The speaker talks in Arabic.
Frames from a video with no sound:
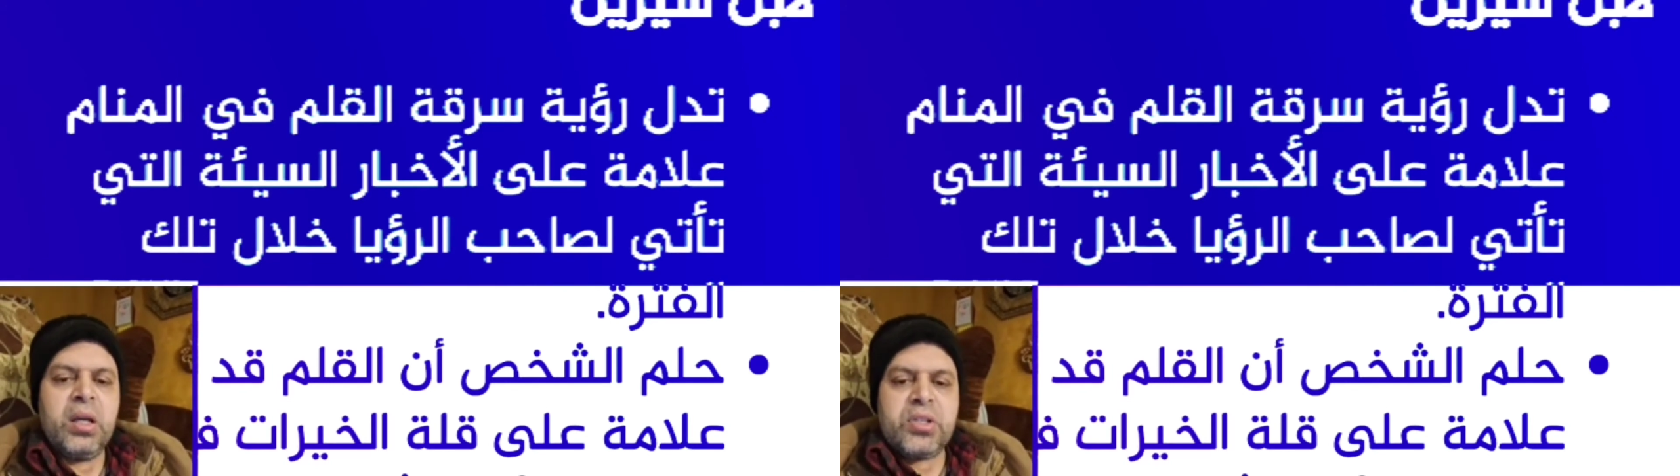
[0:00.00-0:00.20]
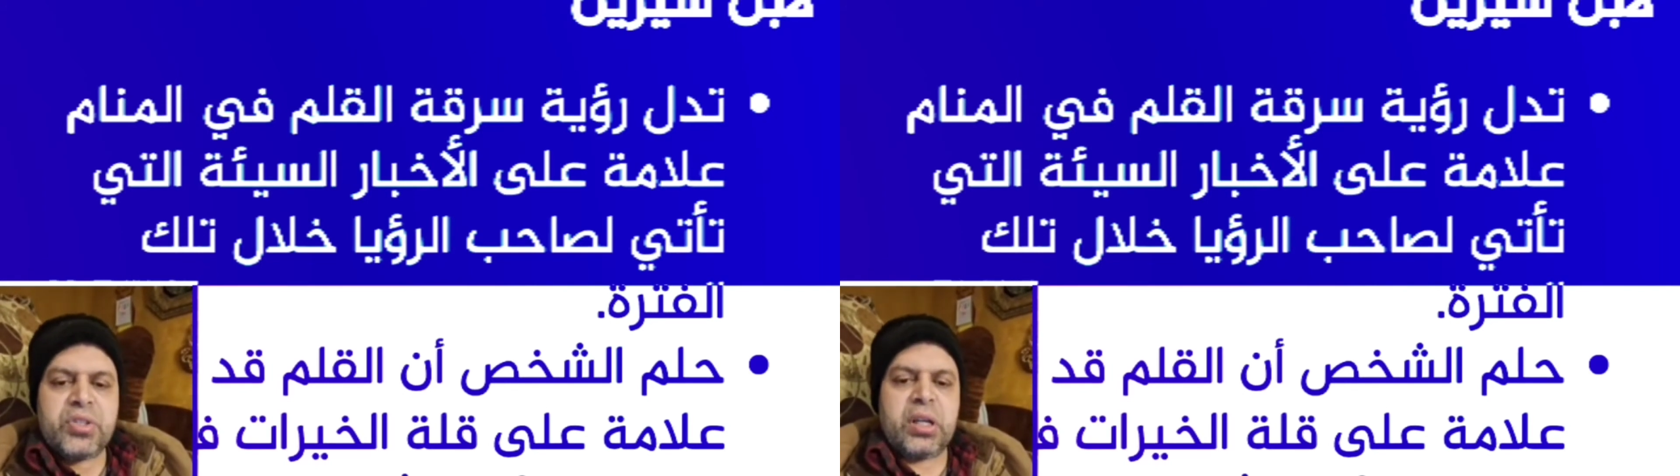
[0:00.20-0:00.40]

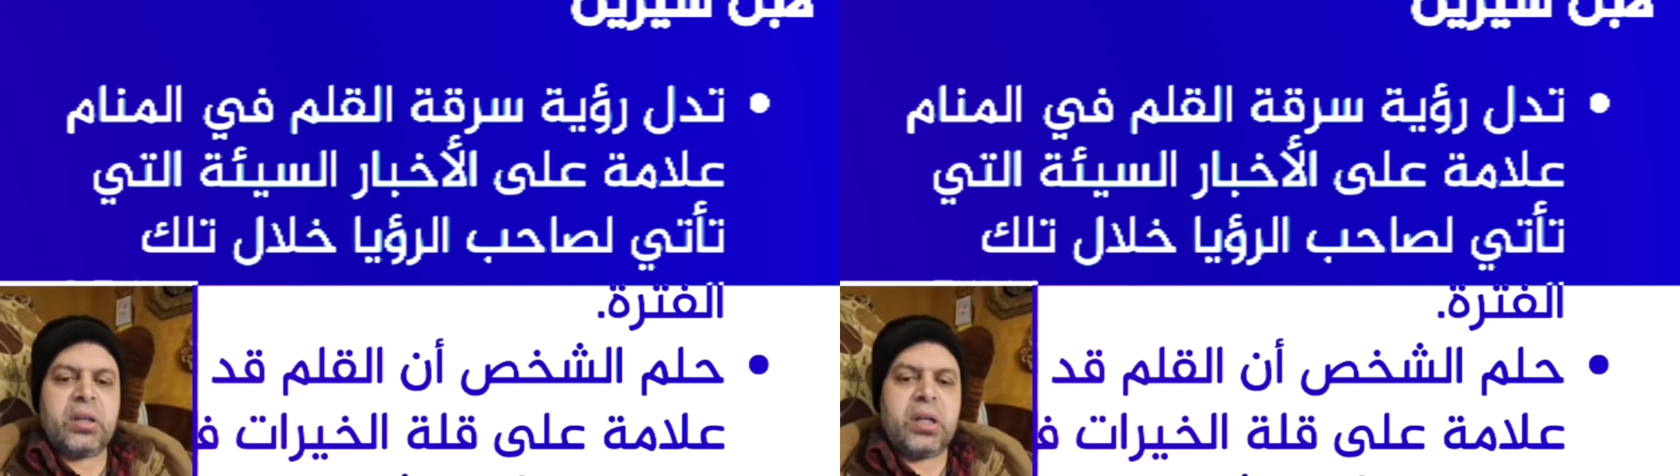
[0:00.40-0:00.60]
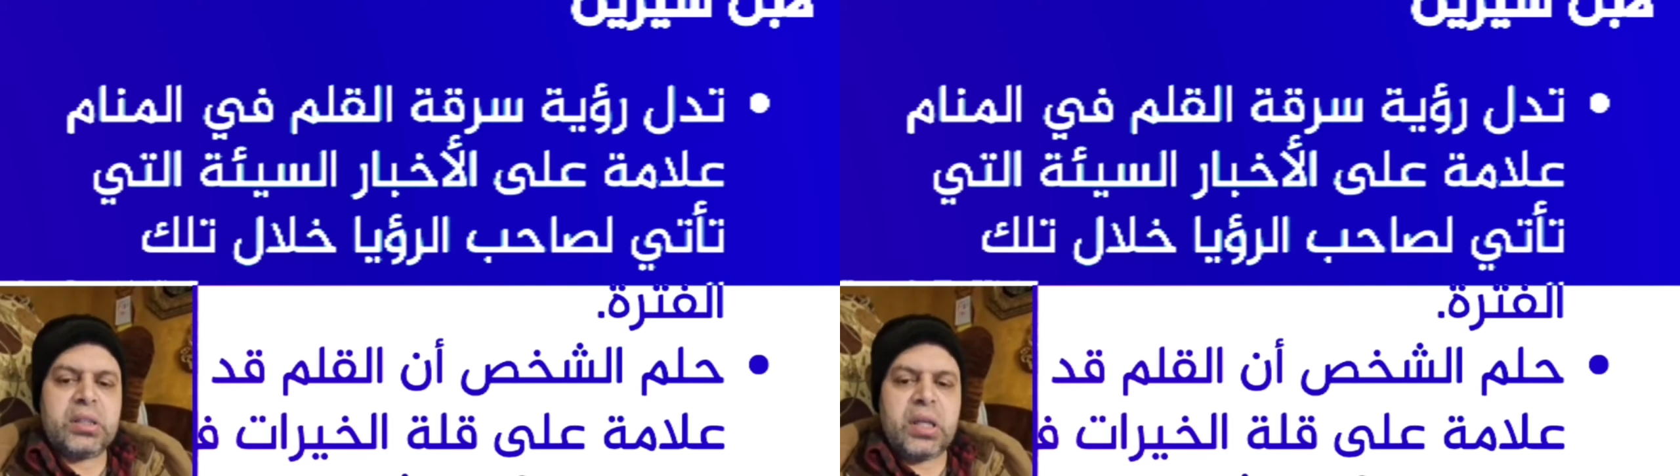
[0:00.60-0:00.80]

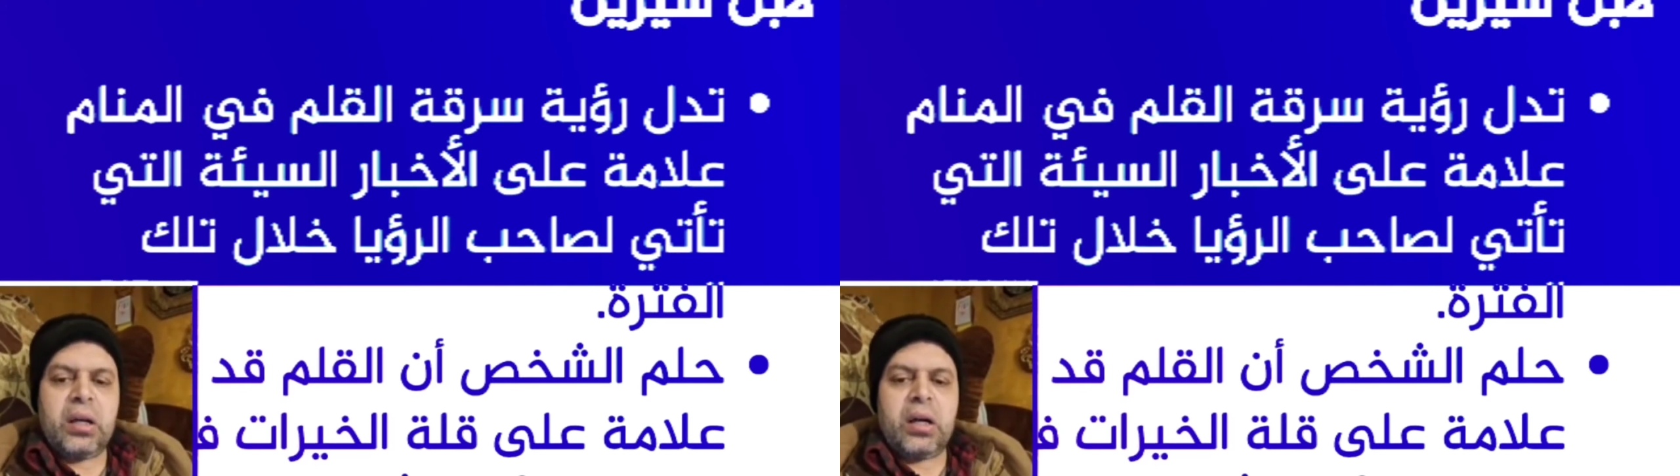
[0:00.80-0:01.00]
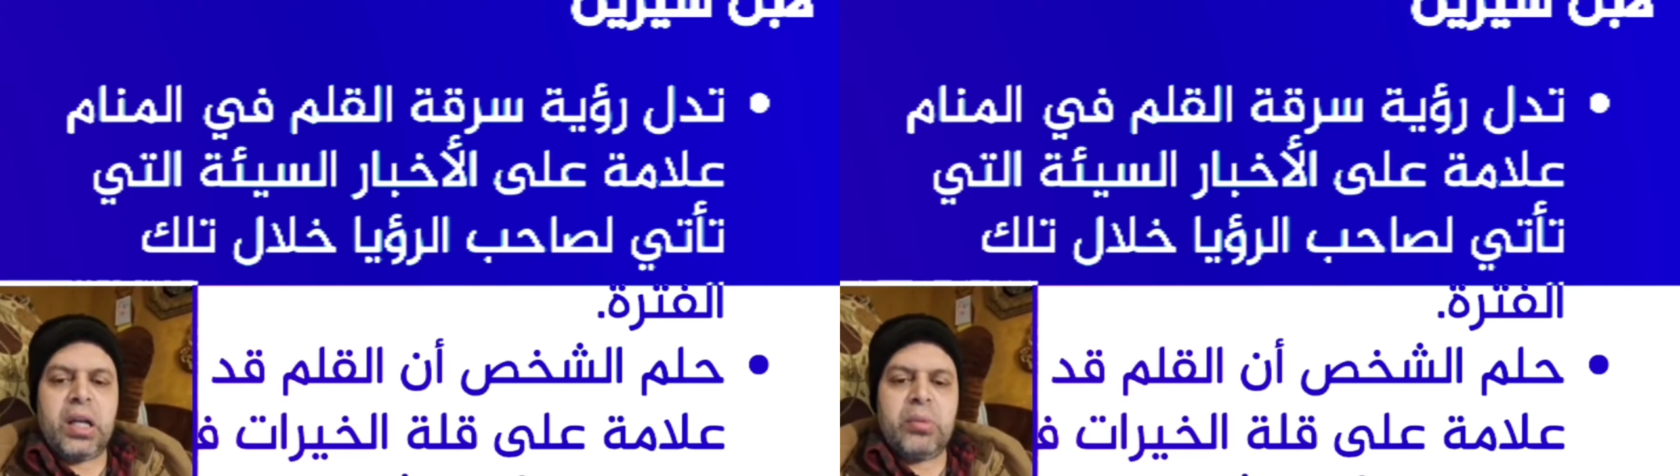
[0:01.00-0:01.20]
سرقة
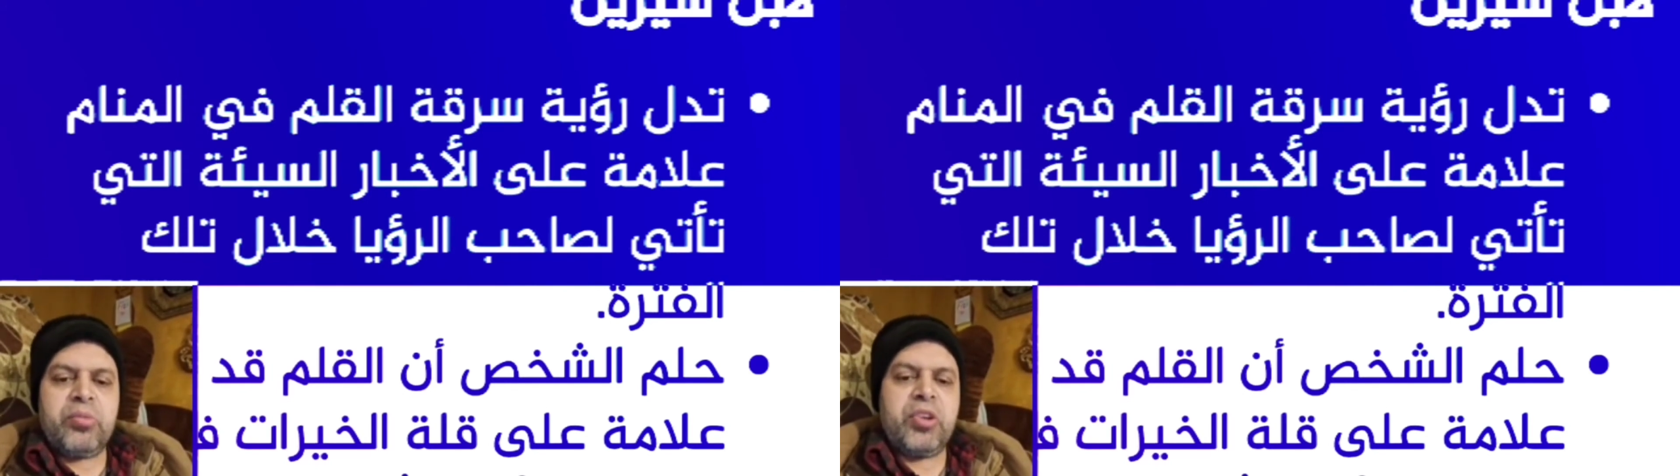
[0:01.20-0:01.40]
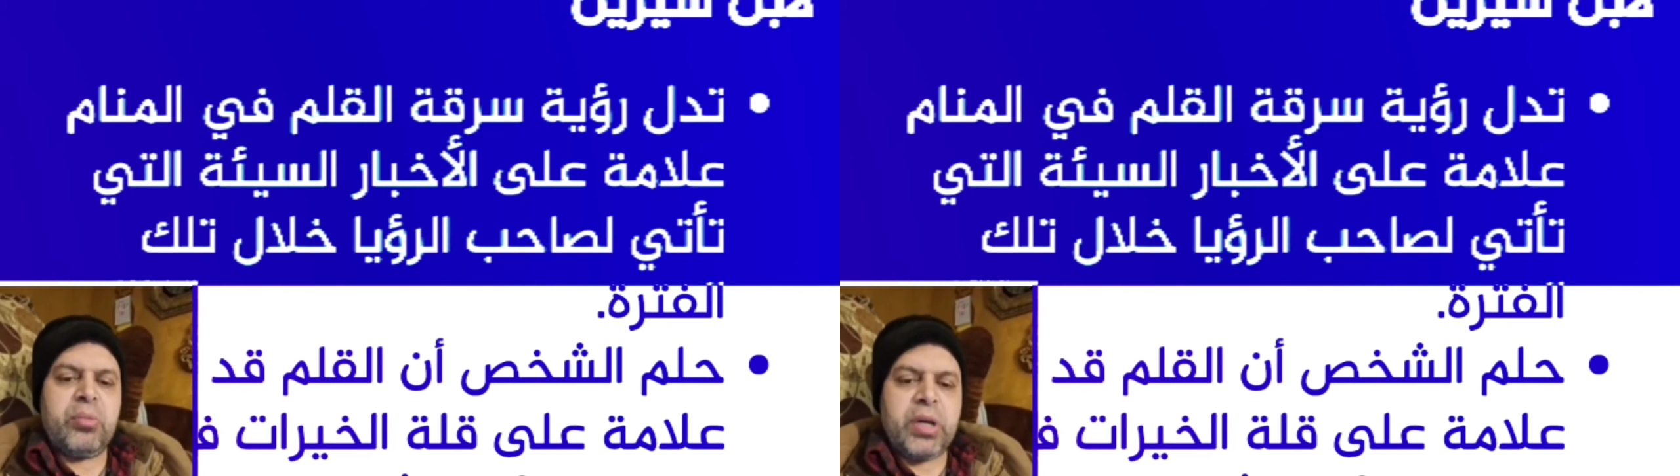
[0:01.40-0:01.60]
القلم
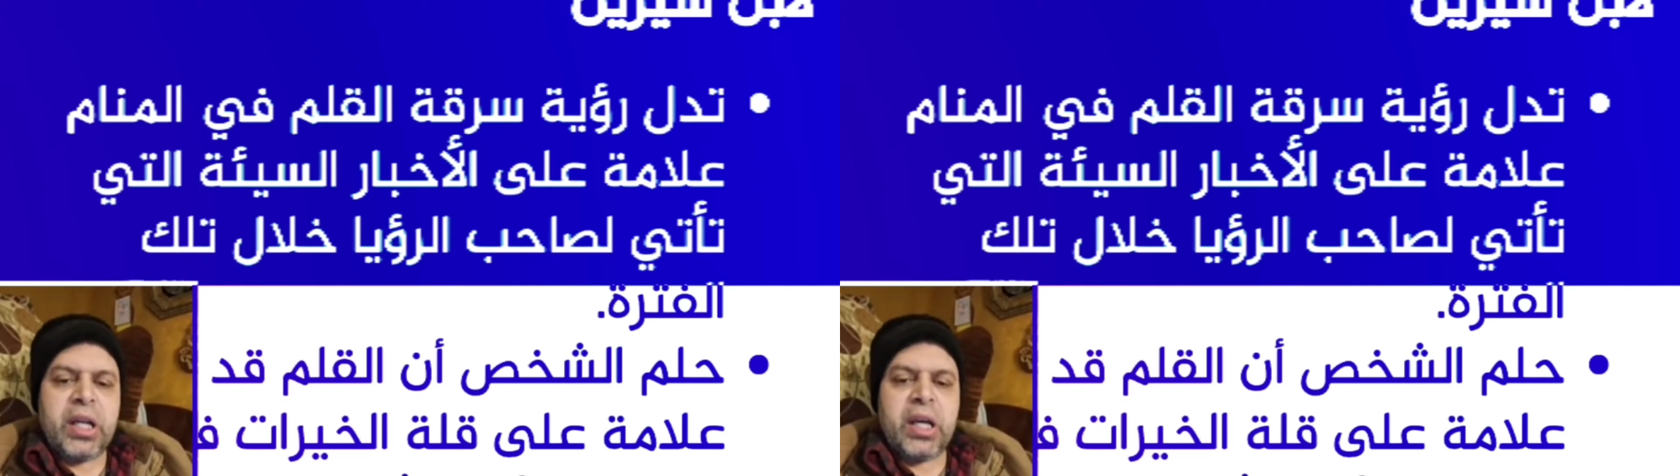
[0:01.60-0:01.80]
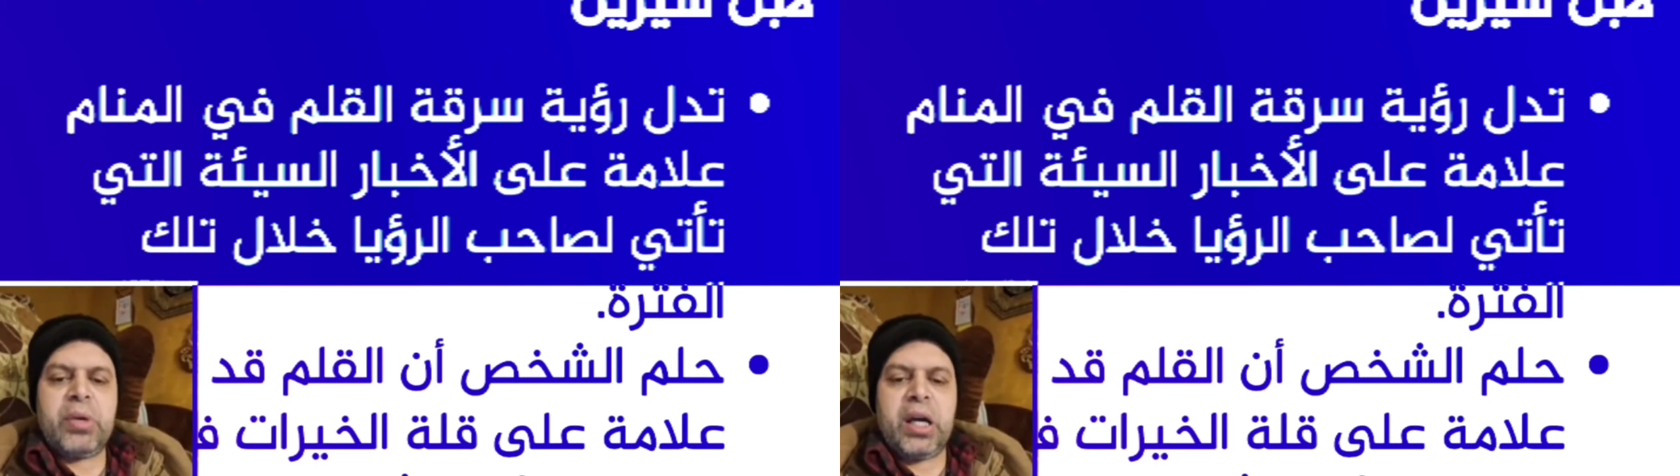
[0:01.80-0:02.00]
في
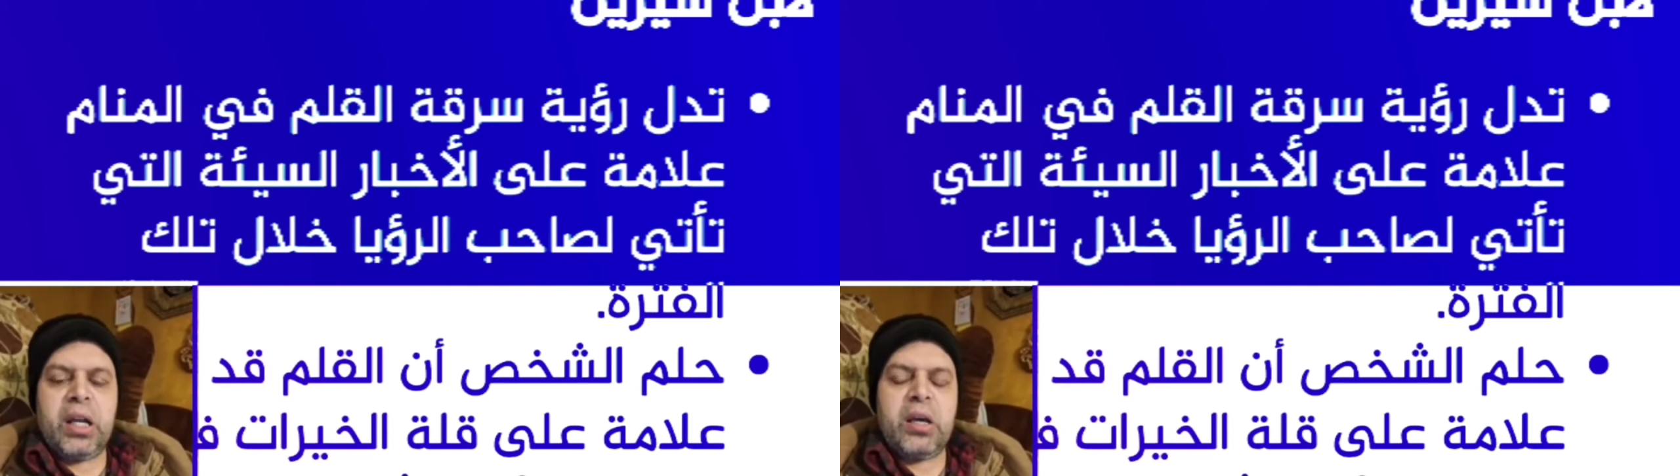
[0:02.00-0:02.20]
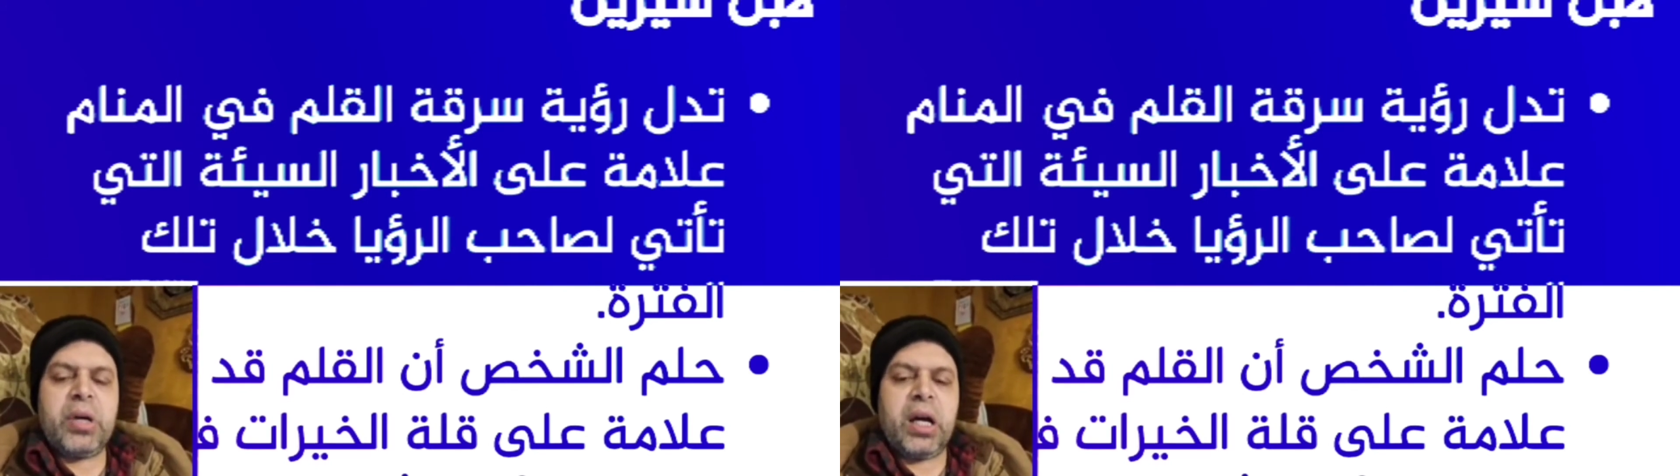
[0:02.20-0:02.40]
المنام علامة